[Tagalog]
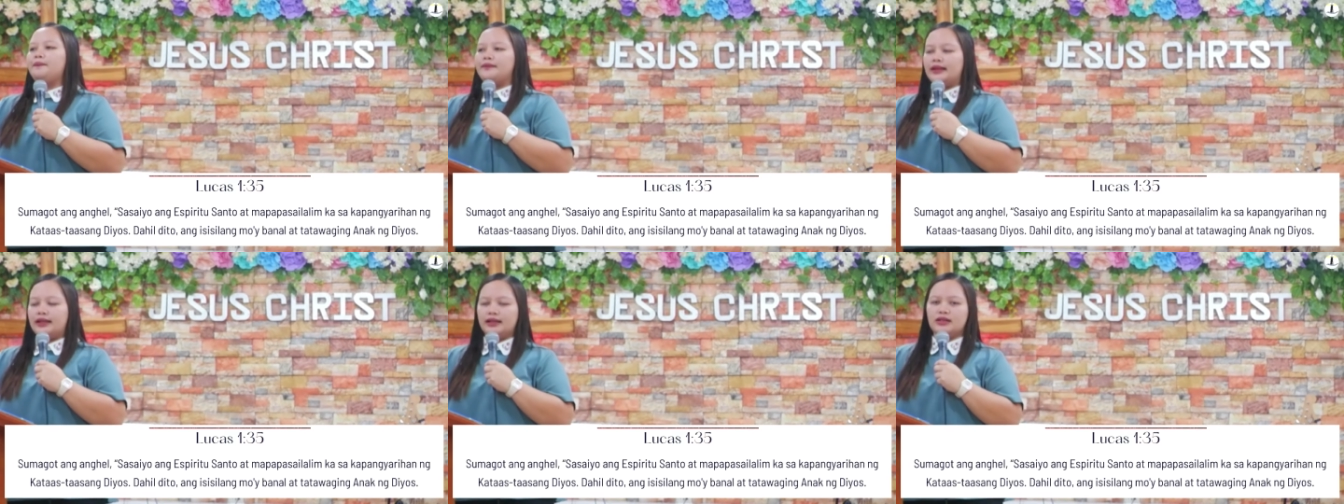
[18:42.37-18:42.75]

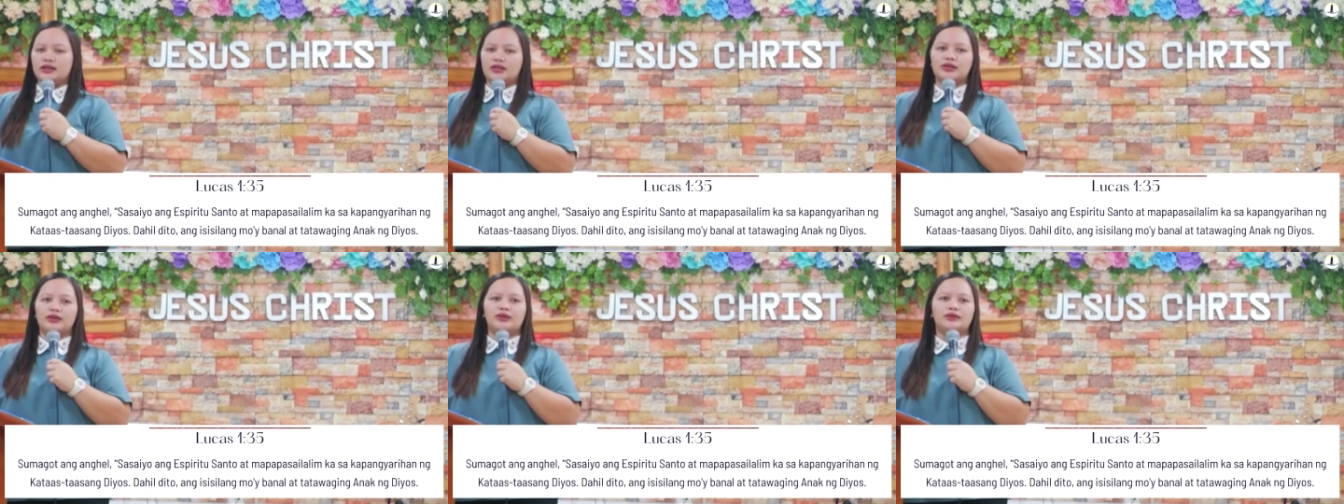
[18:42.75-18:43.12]
ng
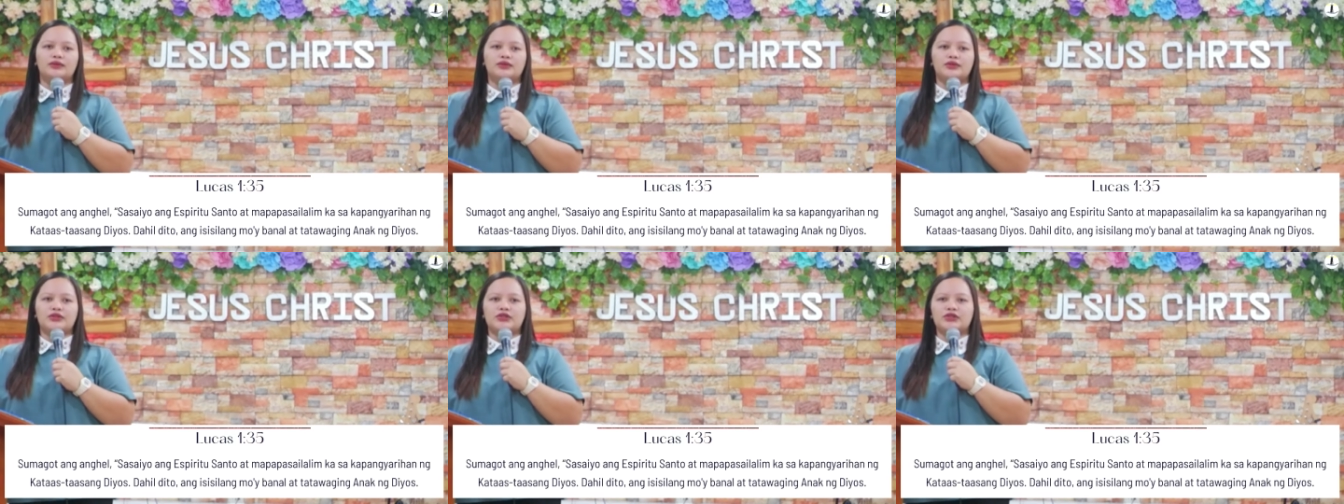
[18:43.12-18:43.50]

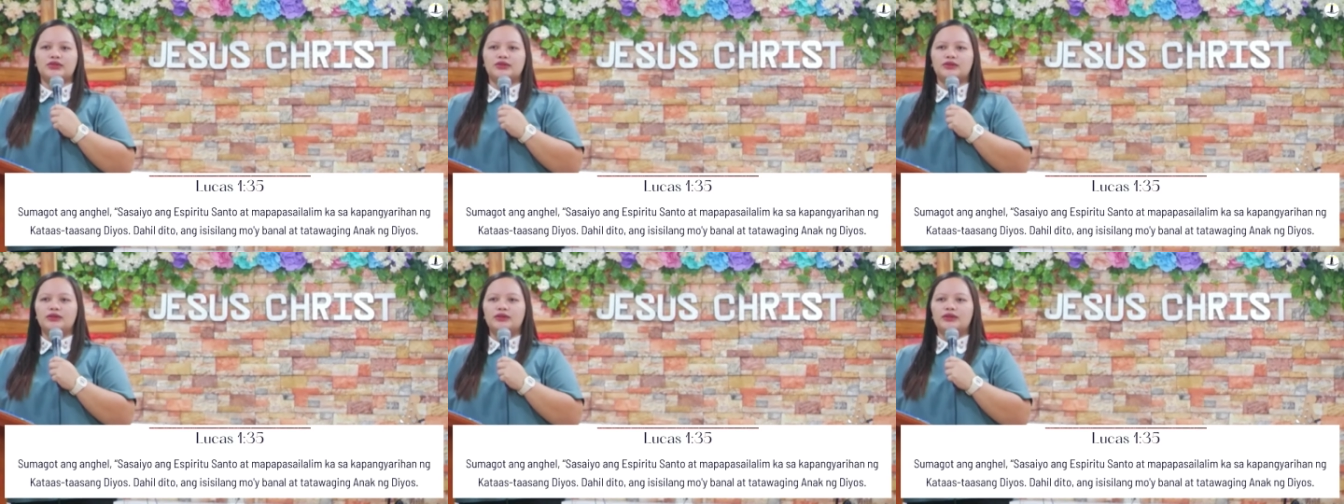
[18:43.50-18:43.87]

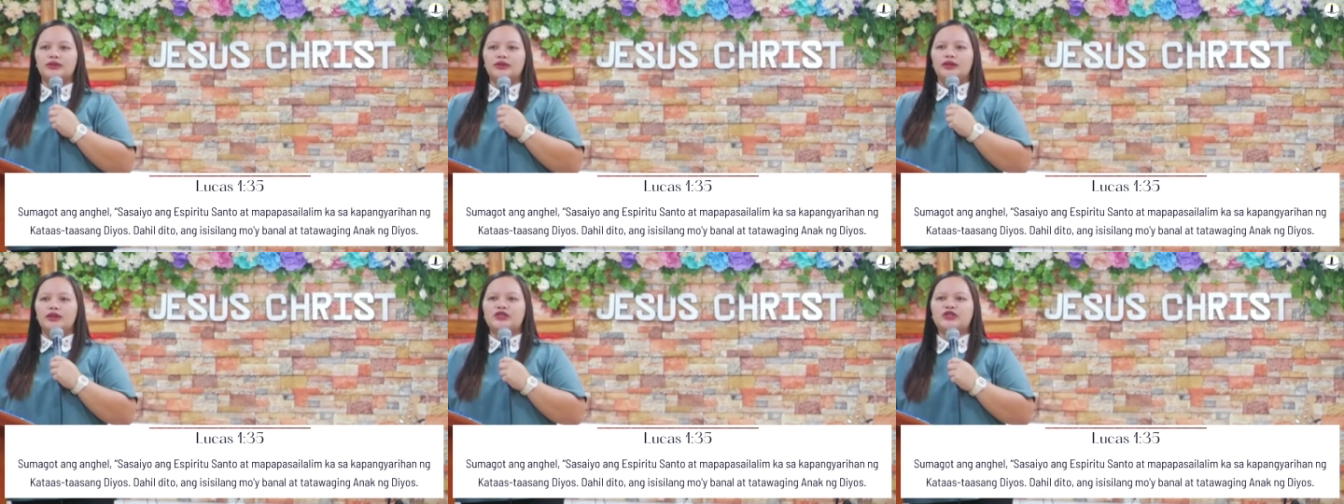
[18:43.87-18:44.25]
Diyos.
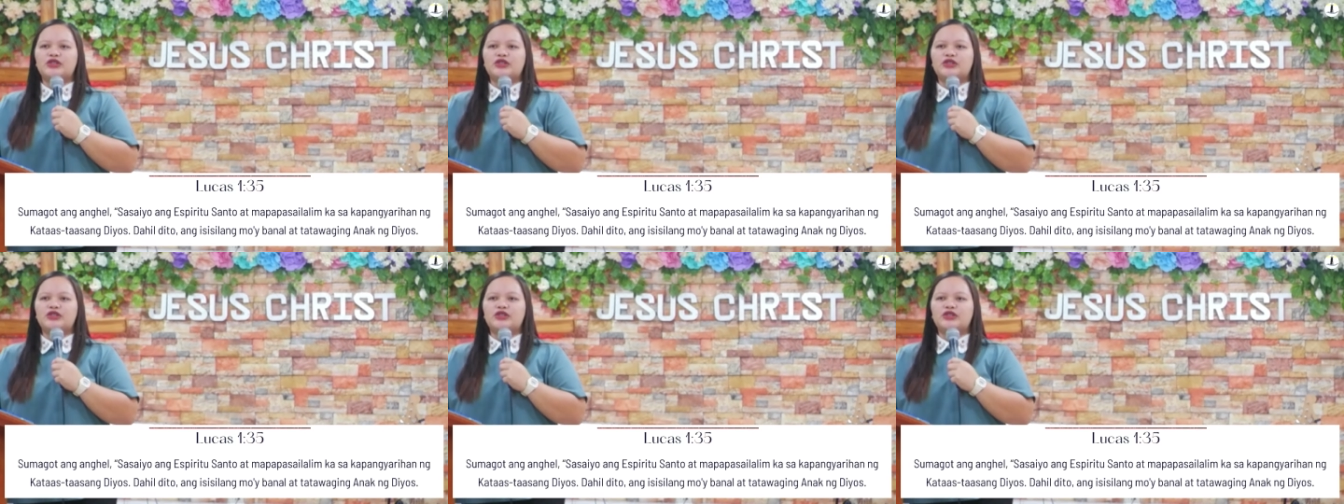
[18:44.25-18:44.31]
So